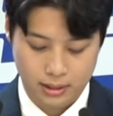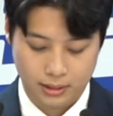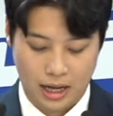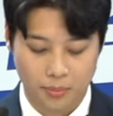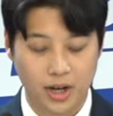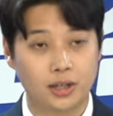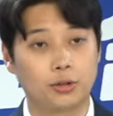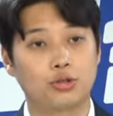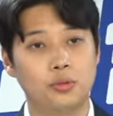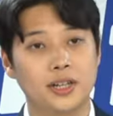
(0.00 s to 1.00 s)
당 밖에서
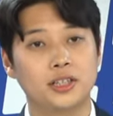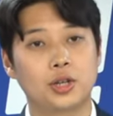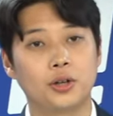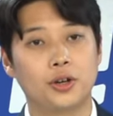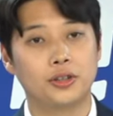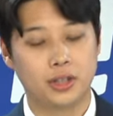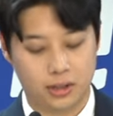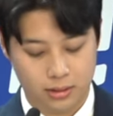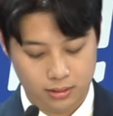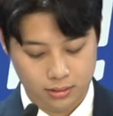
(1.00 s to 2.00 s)
수많은
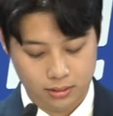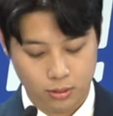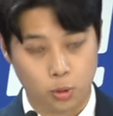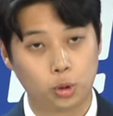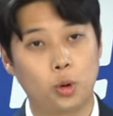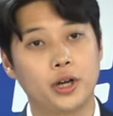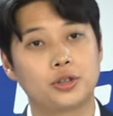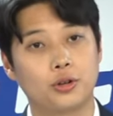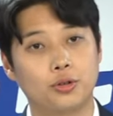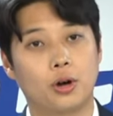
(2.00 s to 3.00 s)
청년들은 고통에
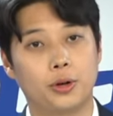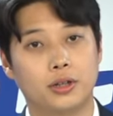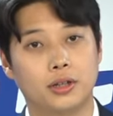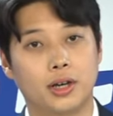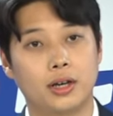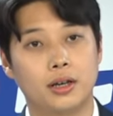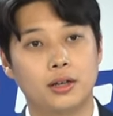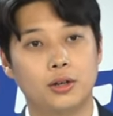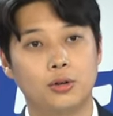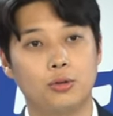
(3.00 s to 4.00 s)
절규하고 있는데
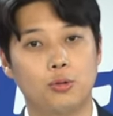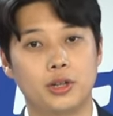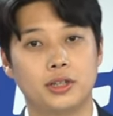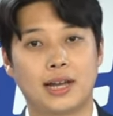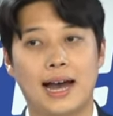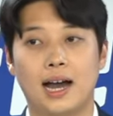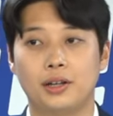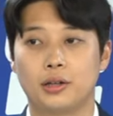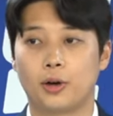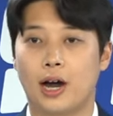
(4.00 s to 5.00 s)
우리는
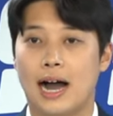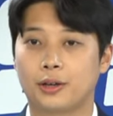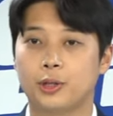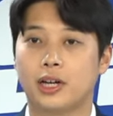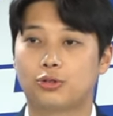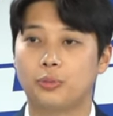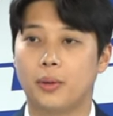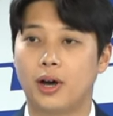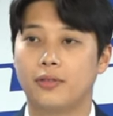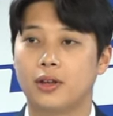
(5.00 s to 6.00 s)
당안에서의 악귀
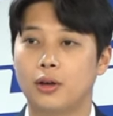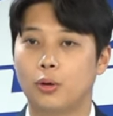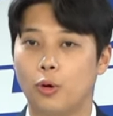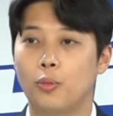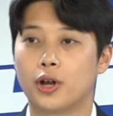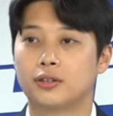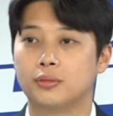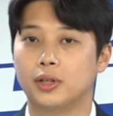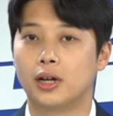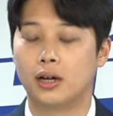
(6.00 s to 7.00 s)
다툼에만
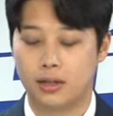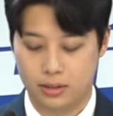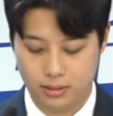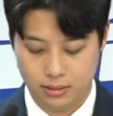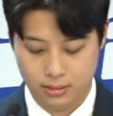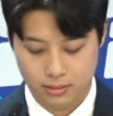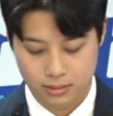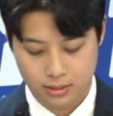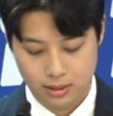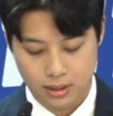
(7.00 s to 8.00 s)
골몰했습니다.
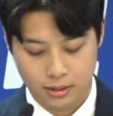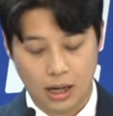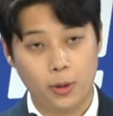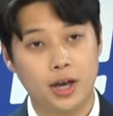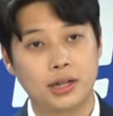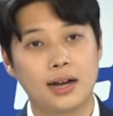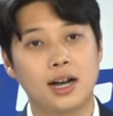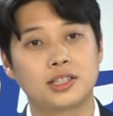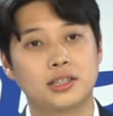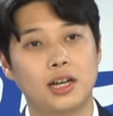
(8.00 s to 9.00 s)
사회의
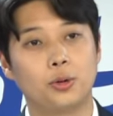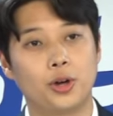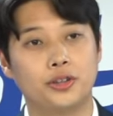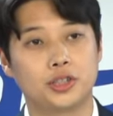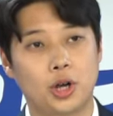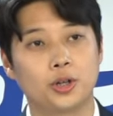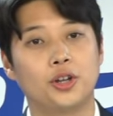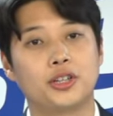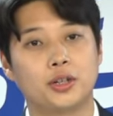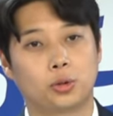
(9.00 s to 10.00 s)
사각지대에 놓여있는
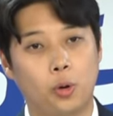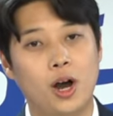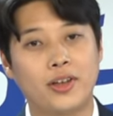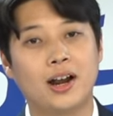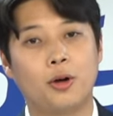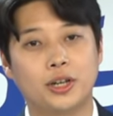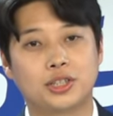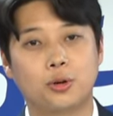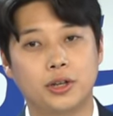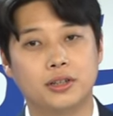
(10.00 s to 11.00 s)
청년들은 도와달라
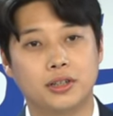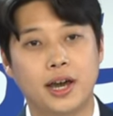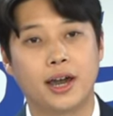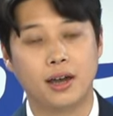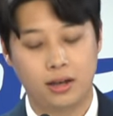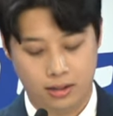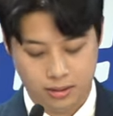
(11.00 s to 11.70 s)
외치고 있는데